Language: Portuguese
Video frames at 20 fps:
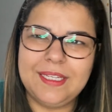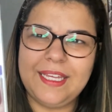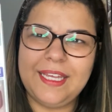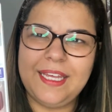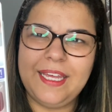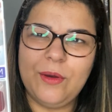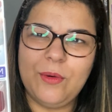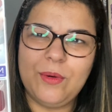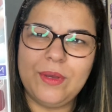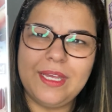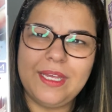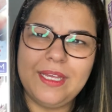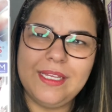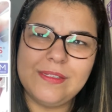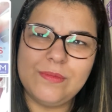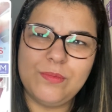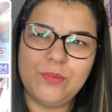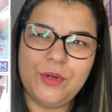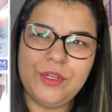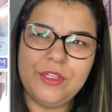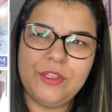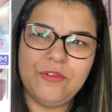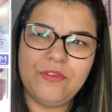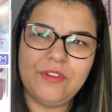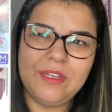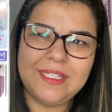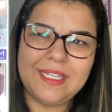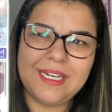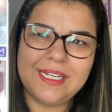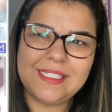que eu quis muito
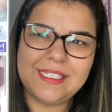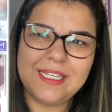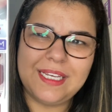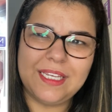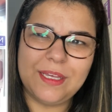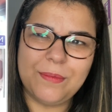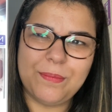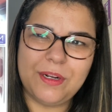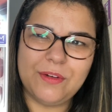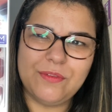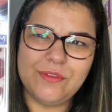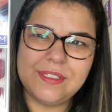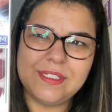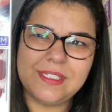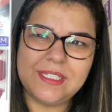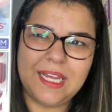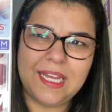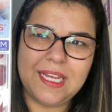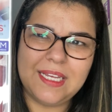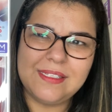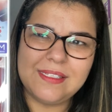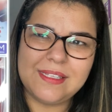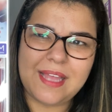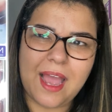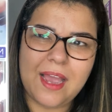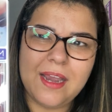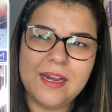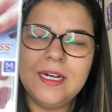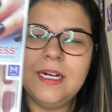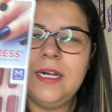vir trazer aqui pra vocês,
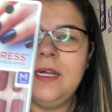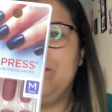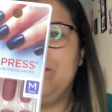tá?